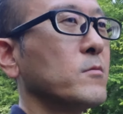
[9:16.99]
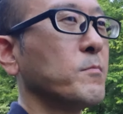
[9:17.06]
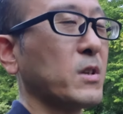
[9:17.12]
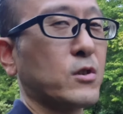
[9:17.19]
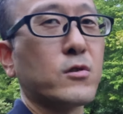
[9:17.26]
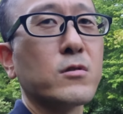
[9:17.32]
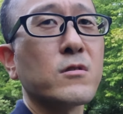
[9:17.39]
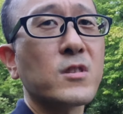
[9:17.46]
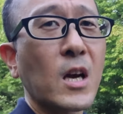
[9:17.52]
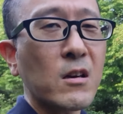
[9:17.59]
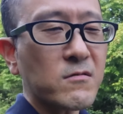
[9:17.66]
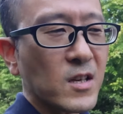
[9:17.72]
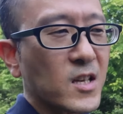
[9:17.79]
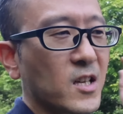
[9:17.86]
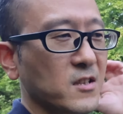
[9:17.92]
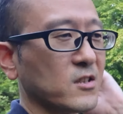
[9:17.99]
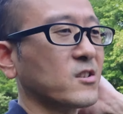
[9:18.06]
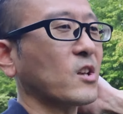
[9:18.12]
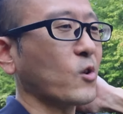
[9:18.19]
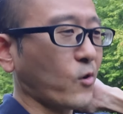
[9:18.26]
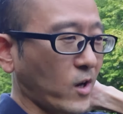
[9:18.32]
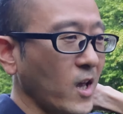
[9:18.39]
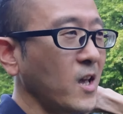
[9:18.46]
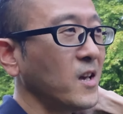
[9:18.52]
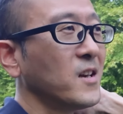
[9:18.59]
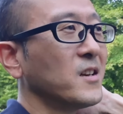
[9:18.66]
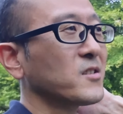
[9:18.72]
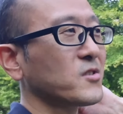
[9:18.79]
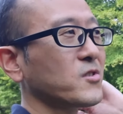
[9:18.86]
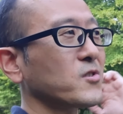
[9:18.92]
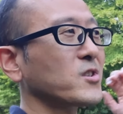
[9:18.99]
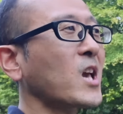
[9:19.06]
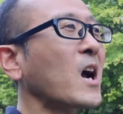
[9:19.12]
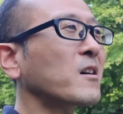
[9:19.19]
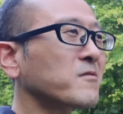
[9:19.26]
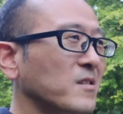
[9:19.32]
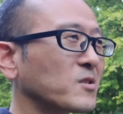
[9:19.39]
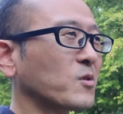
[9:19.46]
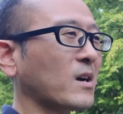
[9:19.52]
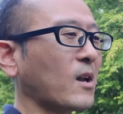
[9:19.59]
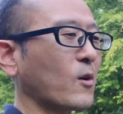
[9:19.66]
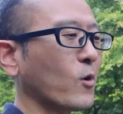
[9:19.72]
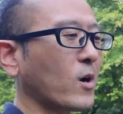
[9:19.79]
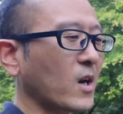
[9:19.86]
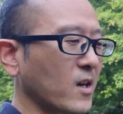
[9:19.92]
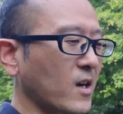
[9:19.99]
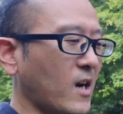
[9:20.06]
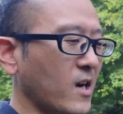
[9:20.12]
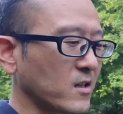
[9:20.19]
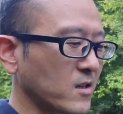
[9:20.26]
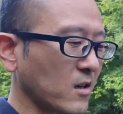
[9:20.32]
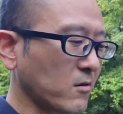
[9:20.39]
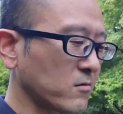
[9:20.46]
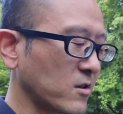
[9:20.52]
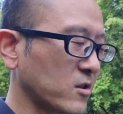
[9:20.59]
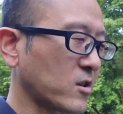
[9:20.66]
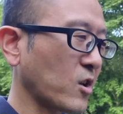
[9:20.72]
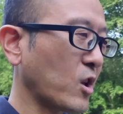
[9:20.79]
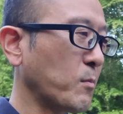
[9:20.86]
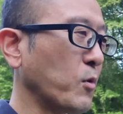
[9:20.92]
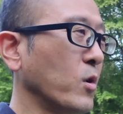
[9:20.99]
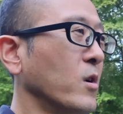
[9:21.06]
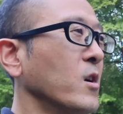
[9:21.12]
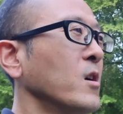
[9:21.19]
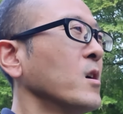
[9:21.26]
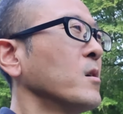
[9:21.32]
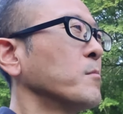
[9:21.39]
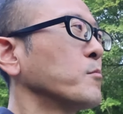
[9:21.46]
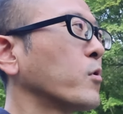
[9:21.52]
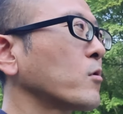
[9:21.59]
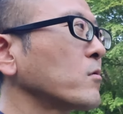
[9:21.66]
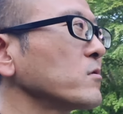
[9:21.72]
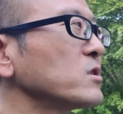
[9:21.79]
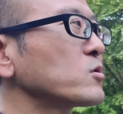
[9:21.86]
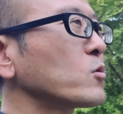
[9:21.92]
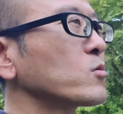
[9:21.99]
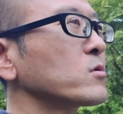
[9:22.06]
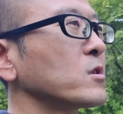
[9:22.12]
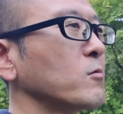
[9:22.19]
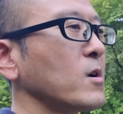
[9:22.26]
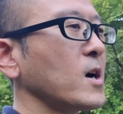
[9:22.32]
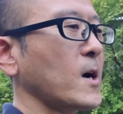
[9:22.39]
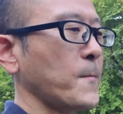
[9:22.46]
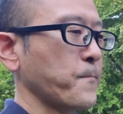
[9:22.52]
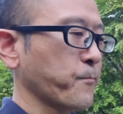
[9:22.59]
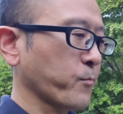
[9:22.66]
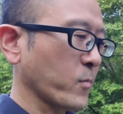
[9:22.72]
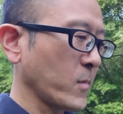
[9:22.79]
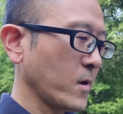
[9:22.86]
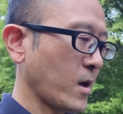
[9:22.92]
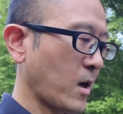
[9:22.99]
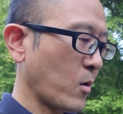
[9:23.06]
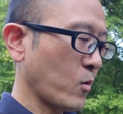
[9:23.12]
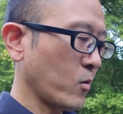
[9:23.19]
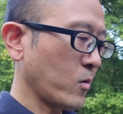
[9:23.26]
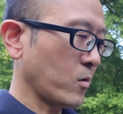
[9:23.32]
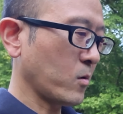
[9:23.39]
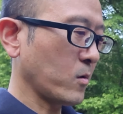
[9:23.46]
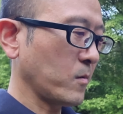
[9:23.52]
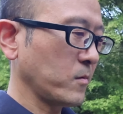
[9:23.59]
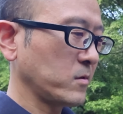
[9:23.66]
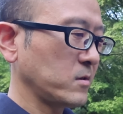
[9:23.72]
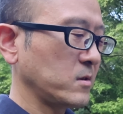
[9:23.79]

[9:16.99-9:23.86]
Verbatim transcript: まあ、数百円なんですけどね、数百円とかのお金が入ってくるんですけども、僕にとっては、あの